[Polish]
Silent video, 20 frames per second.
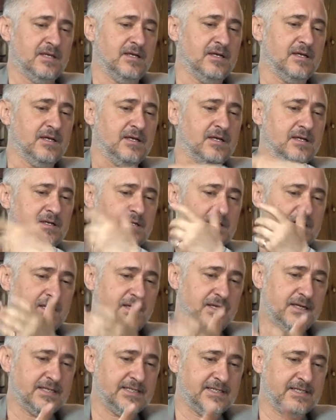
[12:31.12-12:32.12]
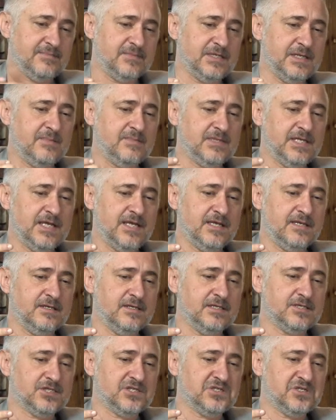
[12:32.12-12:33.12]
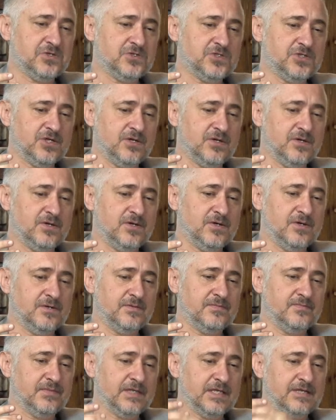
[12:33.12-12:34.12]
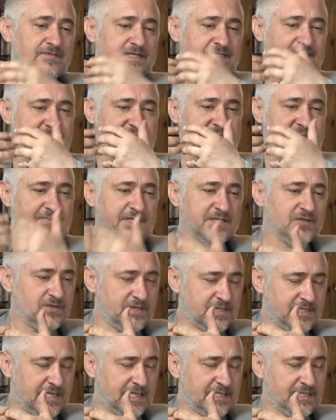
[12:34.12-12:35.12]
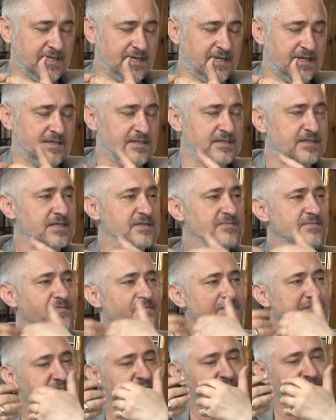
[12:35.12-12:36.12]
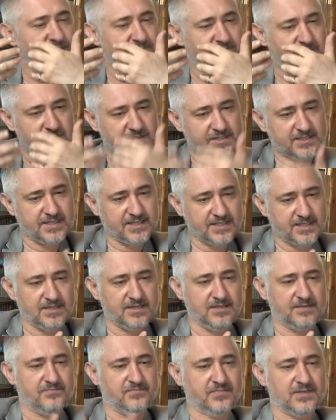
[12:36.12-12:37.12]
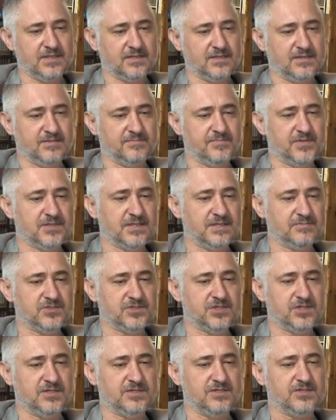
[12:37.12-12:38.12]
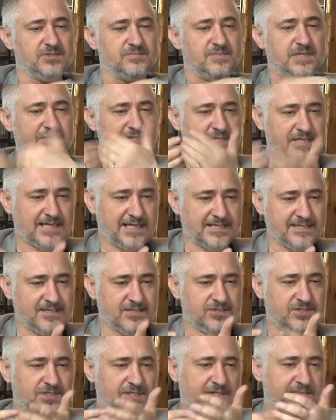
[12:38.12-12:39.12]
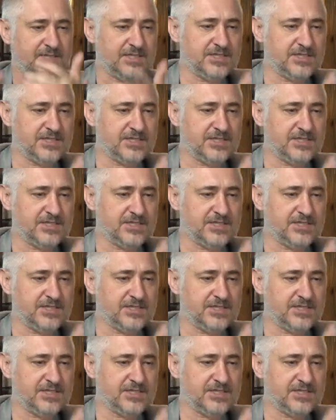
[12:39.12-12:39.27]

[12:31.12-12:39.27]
E, ale tym niemniej, jeżeli chodzi o kwestię samego latania, jakby właśnie tej polityki e, potem, czy, czy będzie tanie, czy nie